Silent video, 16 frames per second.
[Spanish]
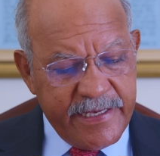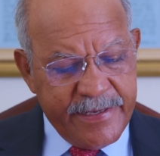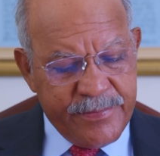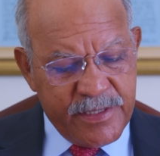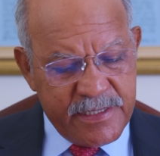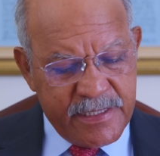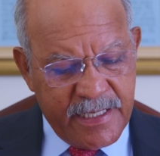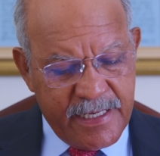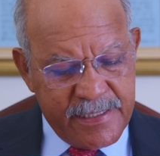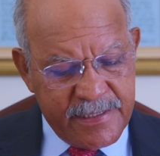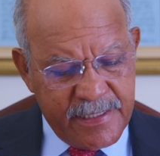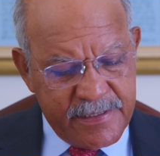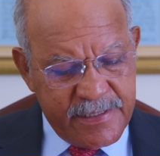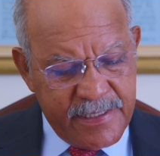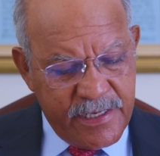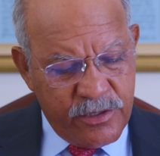y me seréis
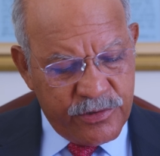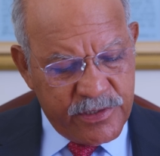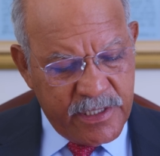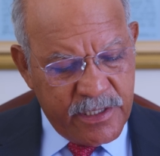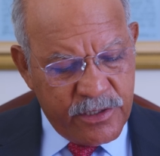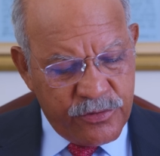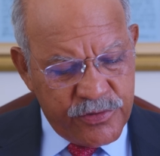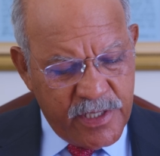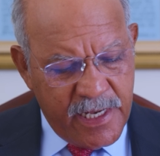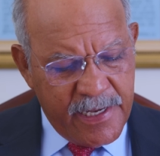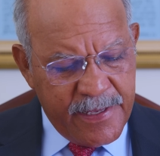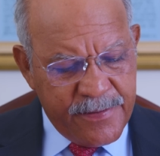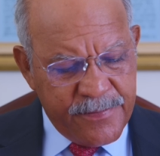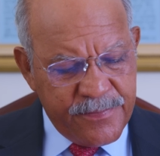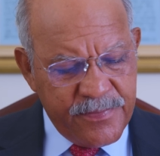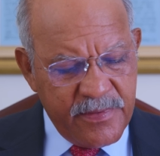testigos en
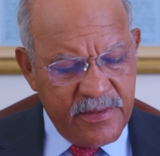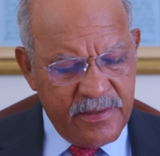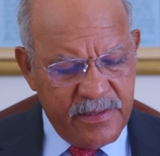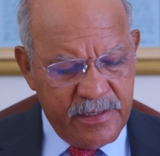Jerusalén,